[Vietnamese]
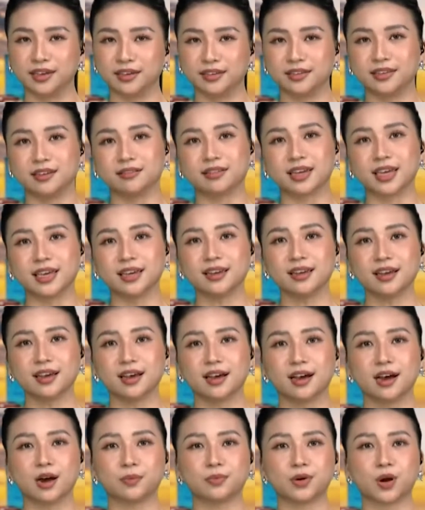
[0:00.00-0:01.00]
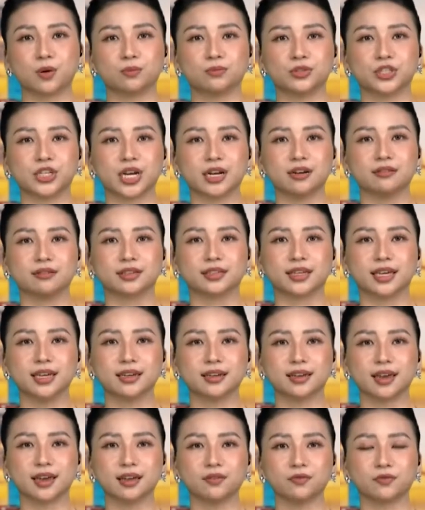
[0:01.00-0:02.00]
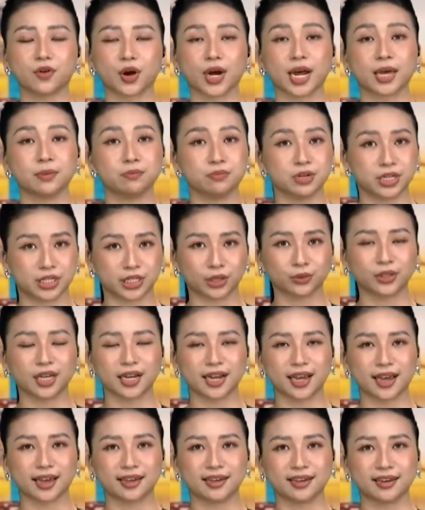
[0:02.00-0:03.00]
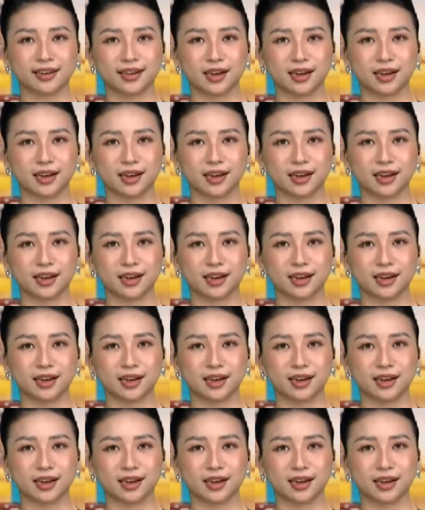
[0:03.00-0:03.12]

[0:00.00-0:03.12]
Dự kiến hợp đồng sẽ được ký kết vào ngày mười sáu tháng hai